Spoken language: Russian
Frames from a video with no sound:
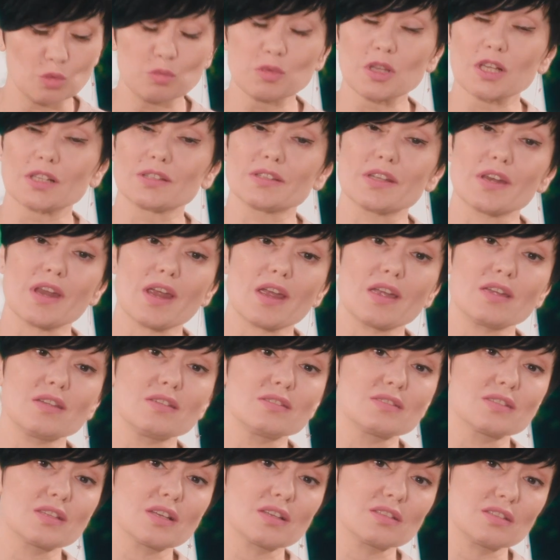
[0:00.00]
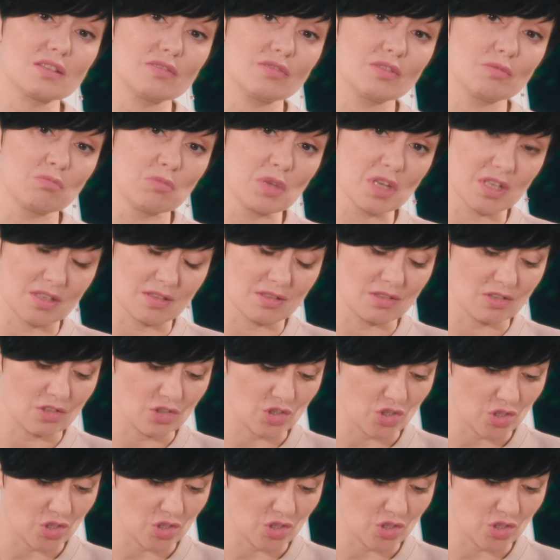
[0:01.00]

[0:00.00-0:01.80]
благодаря инициативе местных